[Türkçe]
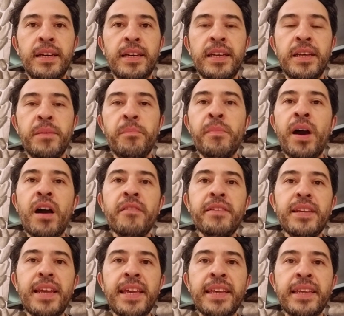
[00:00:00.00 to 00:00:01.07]
E,
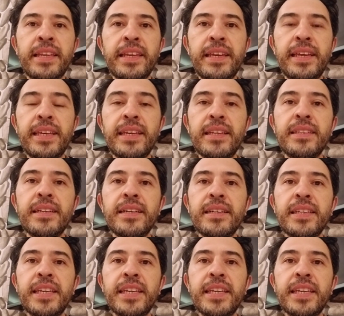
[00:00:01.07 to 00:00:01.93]
mavi renkli ya da